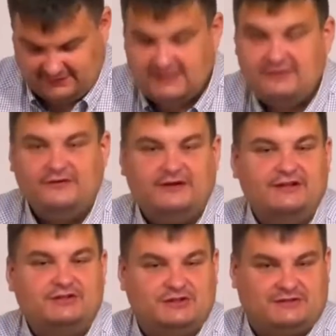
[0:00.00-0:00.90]
и
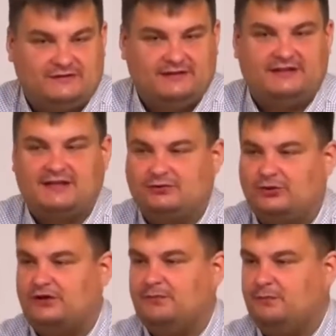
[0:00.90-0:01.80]
величественного, над
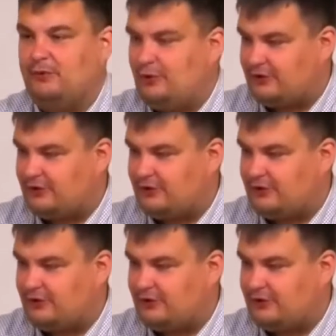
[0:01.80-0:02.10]
которым Бог